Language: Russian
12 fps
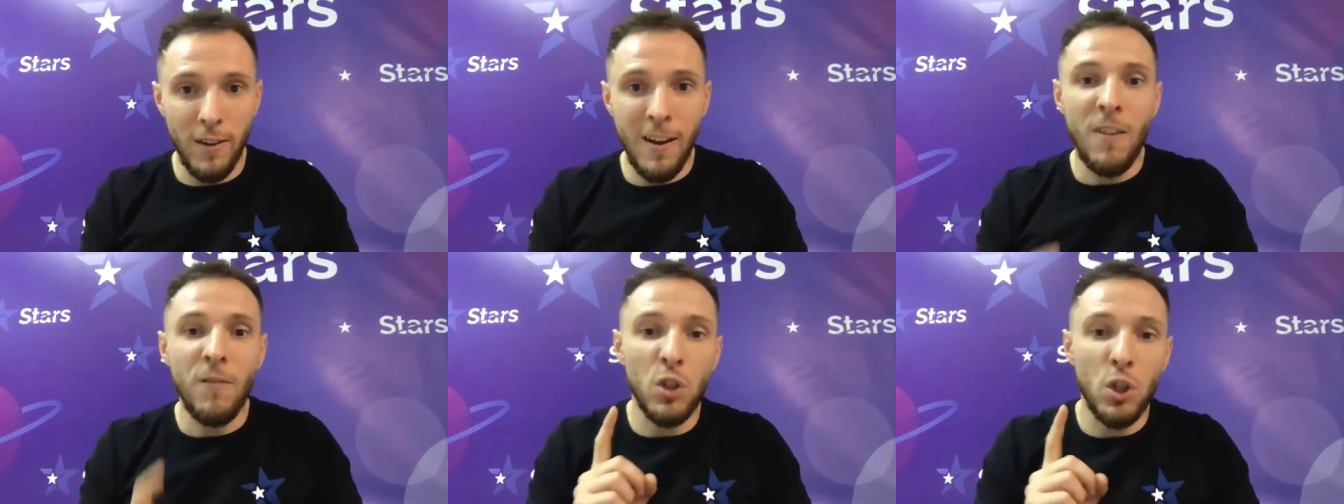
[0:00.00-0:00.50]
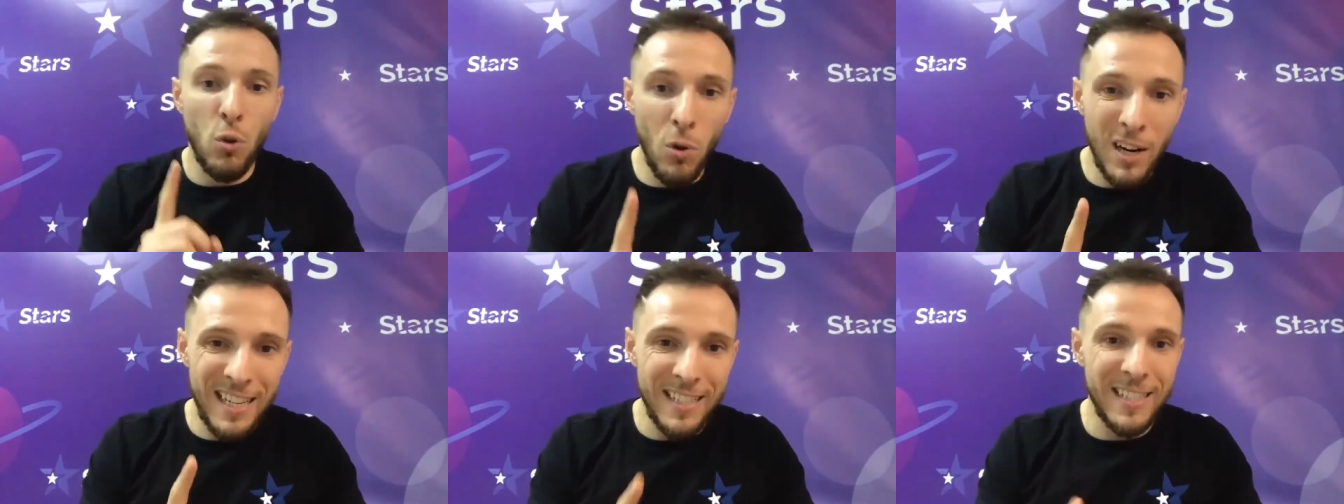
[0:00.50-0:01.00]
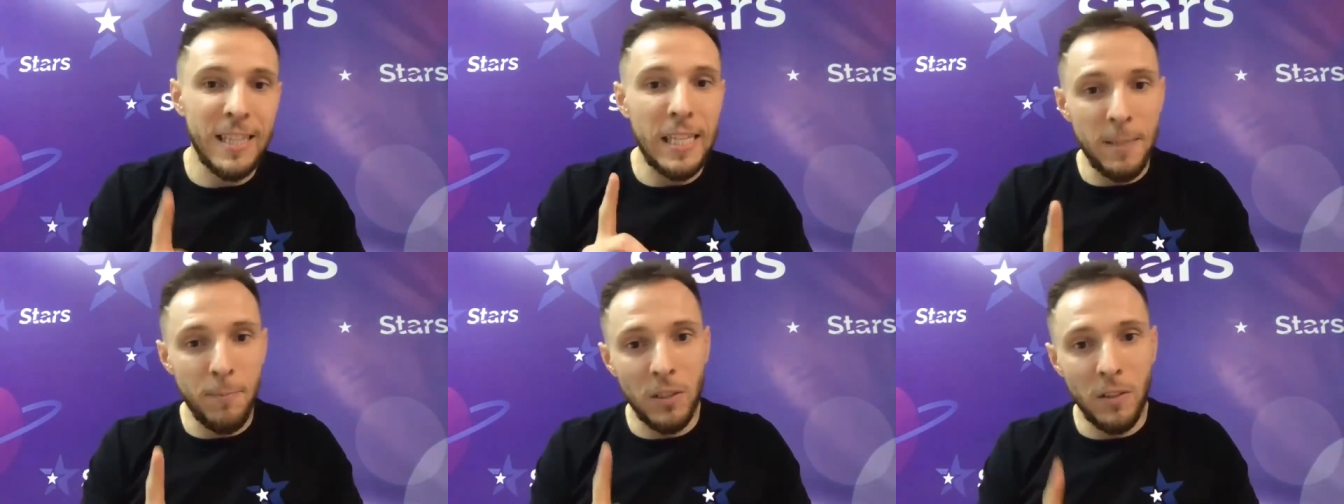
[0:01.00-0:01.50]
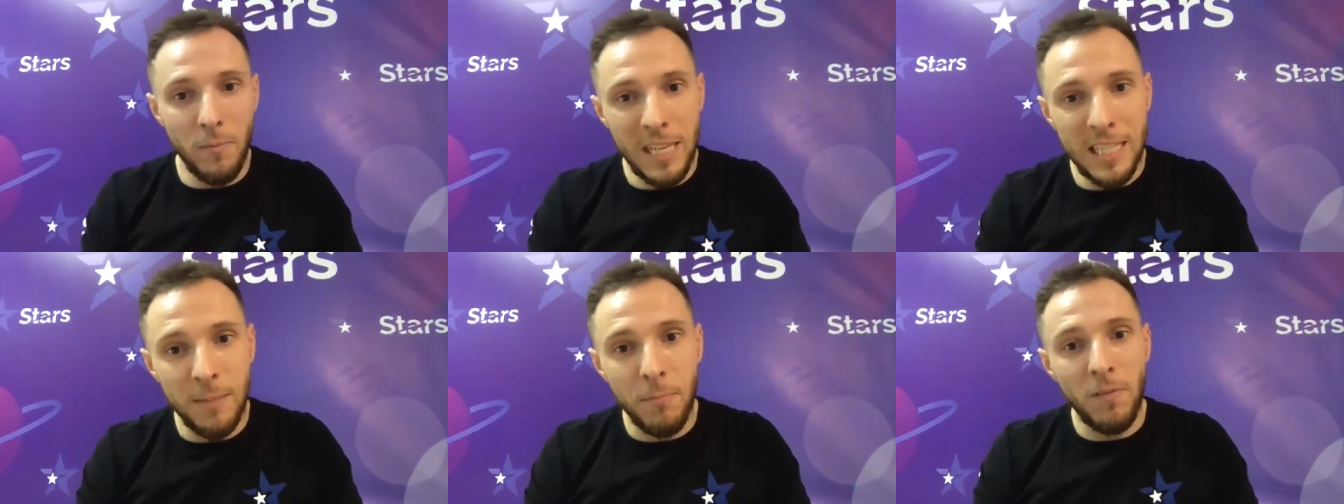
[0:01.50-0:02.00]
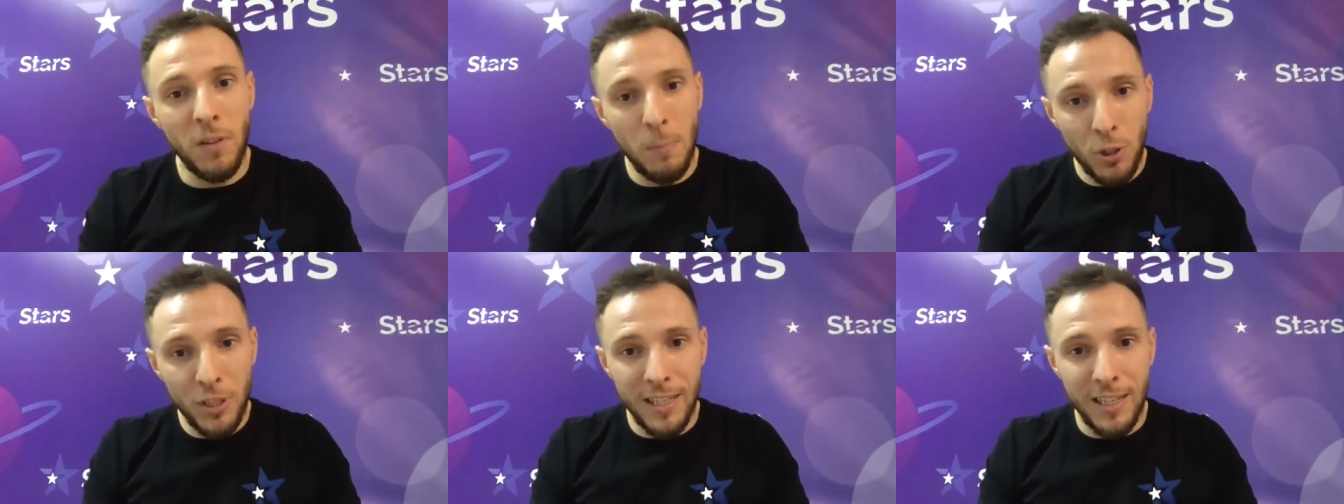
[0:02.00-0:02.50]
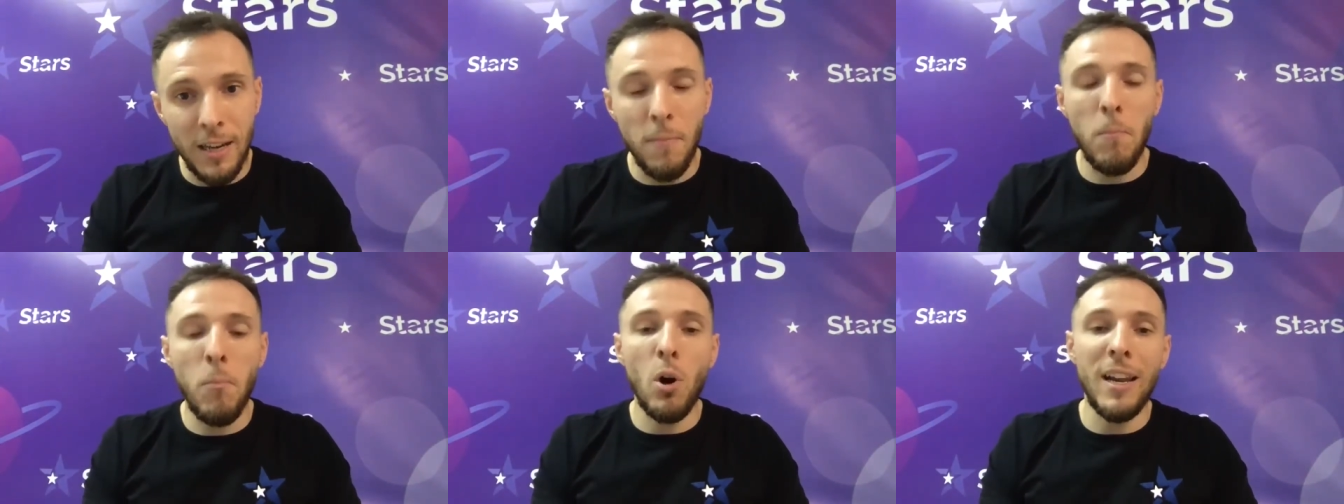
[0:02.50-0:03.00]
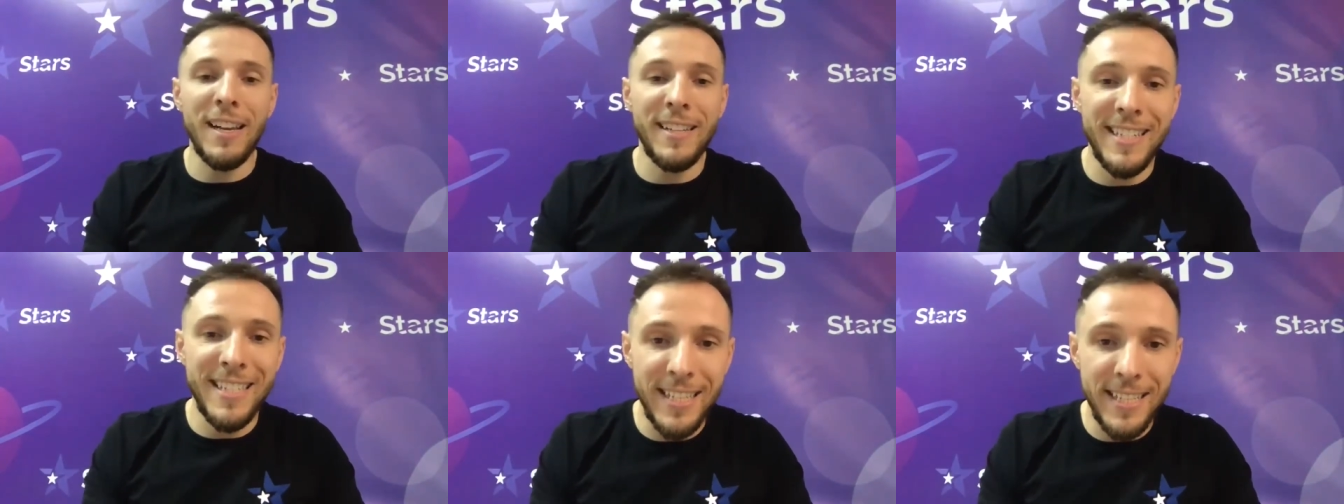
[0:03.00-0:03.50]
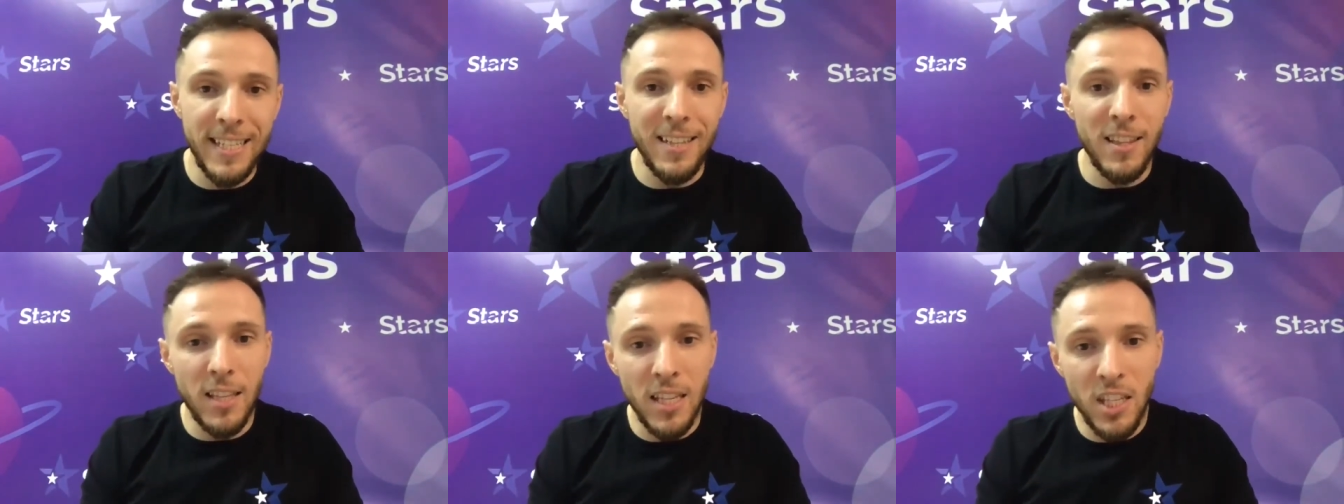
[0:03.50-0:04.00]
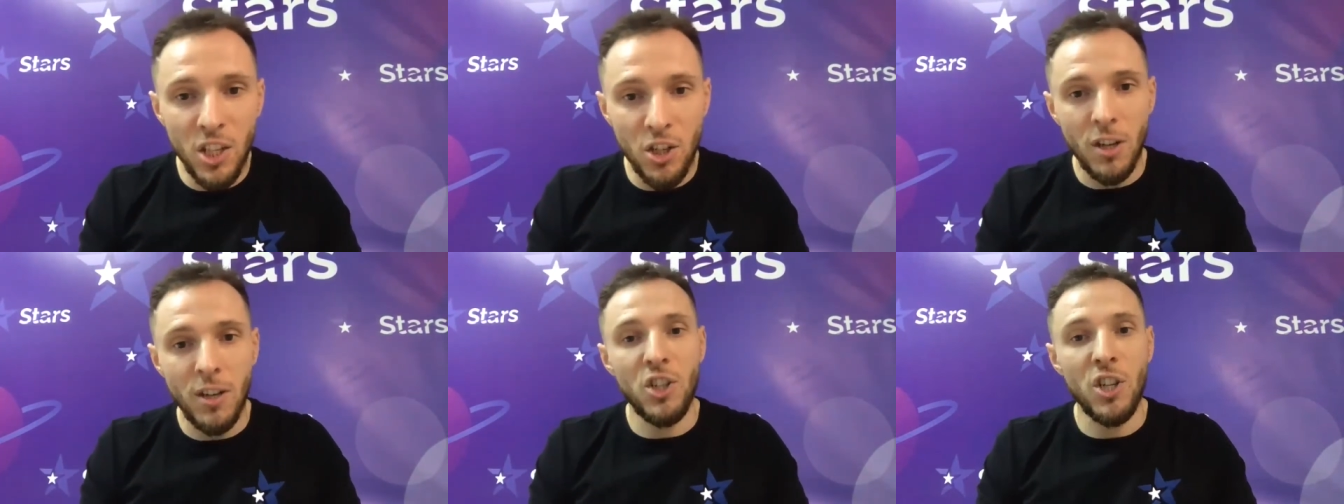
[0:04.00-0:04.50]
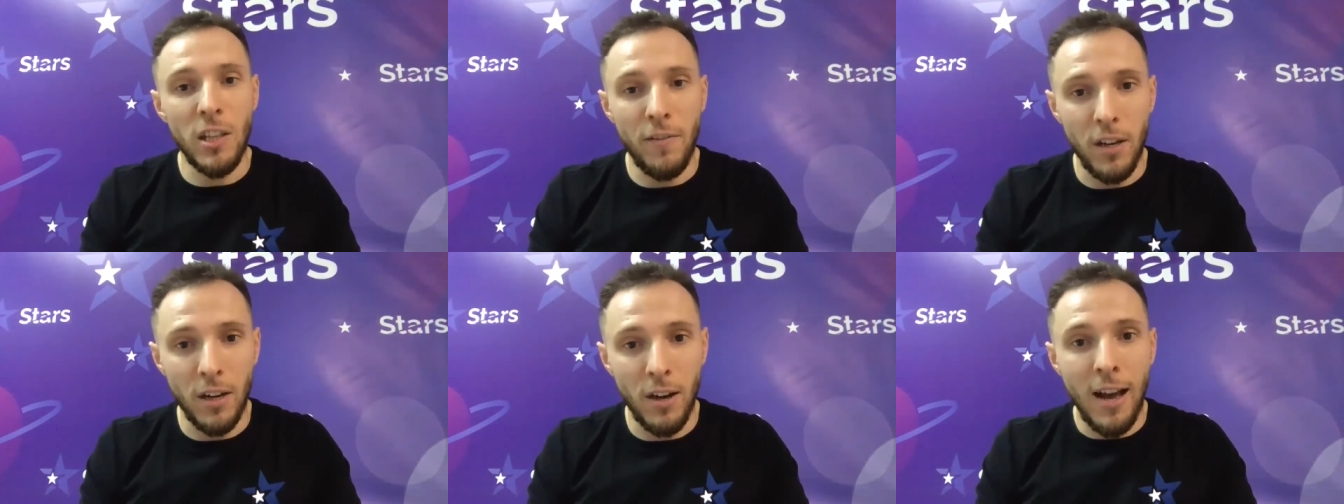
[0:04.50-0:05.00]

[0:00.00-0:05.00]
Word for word: В школе за 3,5 месяца мы выпустили более 10 тысяч человек,